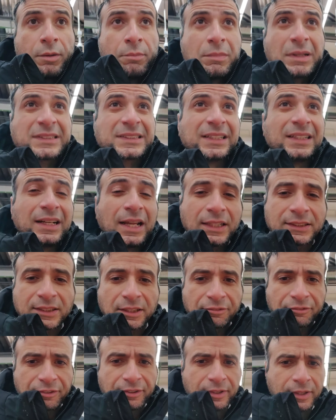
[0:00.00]
بس
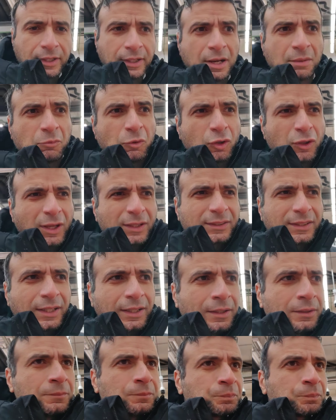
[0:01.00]
للاسف النموذج ده